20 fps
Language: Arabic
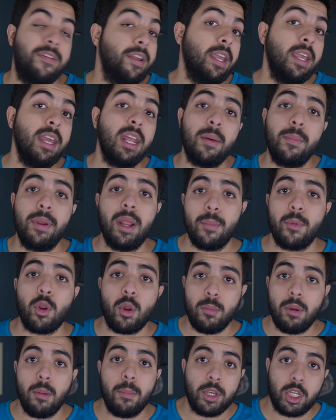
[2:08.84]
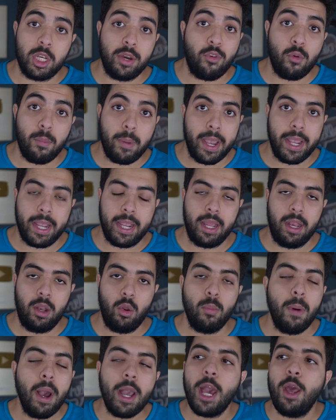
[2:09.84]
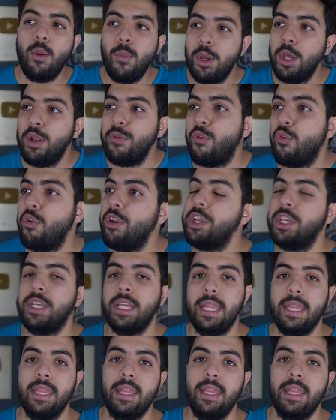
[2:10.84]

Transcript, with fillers: في حيره من امرهم لما شافوا مايكل وما كانوا يعرفون ايش